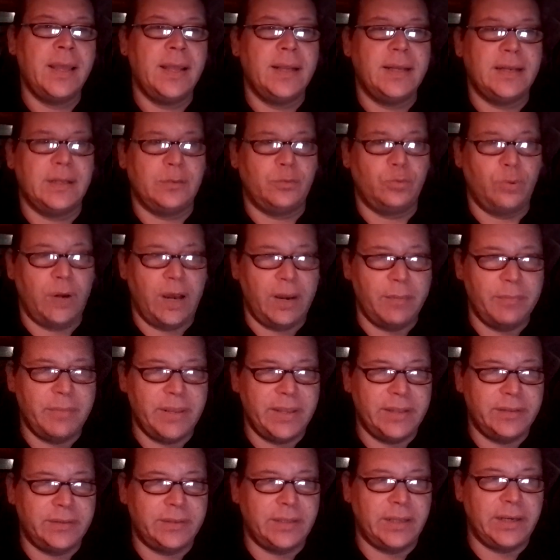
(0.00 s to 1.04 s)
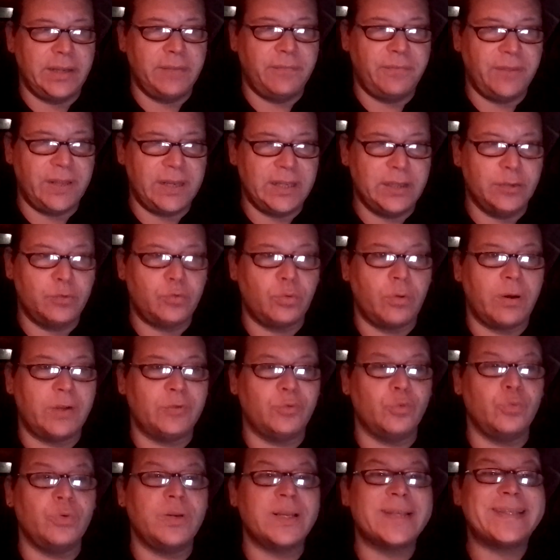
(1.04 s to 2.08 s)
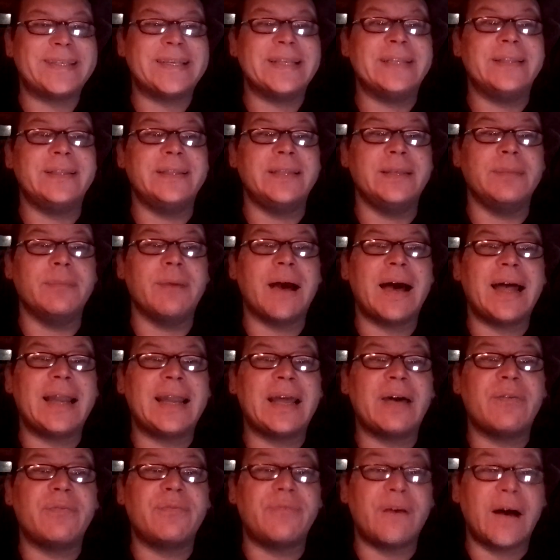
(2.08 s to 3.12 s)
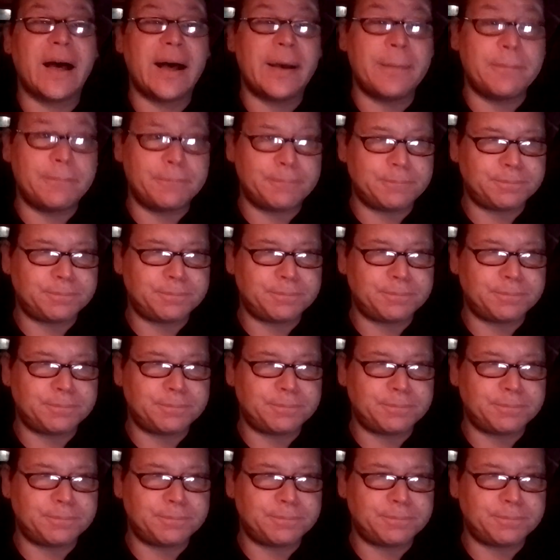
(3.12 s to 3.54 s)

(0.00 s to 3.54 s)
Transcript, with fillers: naturalmente riferito ad una settimana fa.